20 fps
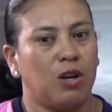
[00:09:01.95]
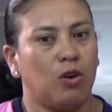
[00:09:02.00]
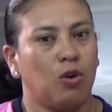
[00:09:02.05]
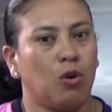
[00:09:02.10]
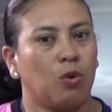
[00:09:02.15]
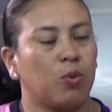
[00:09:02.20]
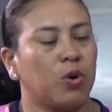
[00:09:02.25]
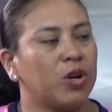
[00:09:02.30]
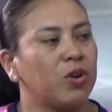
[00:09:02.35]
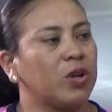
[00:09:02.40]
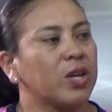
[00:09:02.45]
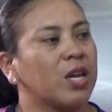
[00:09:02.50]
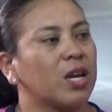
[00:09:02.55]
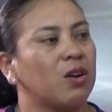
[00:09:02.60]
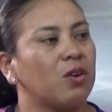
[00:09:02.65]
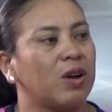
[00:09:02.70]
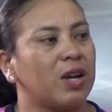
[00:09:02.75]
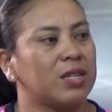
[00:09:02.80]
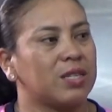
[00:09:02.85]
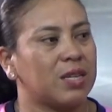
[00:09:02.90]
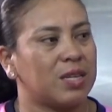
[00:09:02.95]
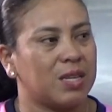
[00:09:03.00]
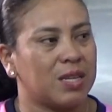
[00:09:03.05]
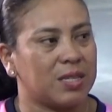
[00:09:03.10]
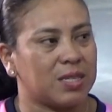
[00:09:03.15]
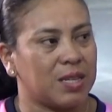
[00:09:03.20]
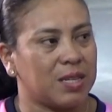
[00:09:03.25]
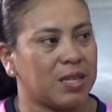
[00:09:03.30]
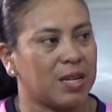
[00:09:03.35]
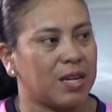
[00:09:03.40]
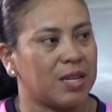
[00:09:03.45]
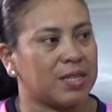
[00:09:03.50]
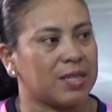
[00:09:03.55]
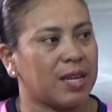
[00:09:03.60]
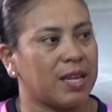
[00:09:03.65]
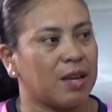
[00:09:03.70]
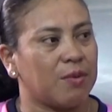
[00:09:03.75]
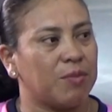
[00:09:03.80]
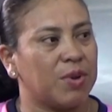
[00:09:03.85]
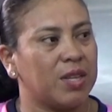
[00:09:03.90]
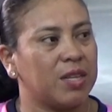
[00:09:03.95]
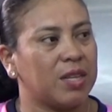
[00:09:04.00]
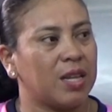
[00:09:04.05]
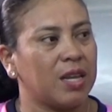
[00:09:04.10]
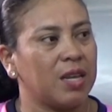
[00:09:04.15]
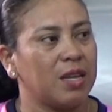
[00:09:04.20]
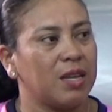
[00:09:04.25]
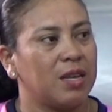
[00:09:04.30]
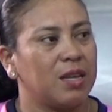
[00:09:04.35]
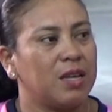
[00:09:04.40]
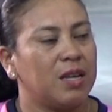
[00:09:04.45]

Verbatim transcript: lo bueno es que lo hace desinteresadamente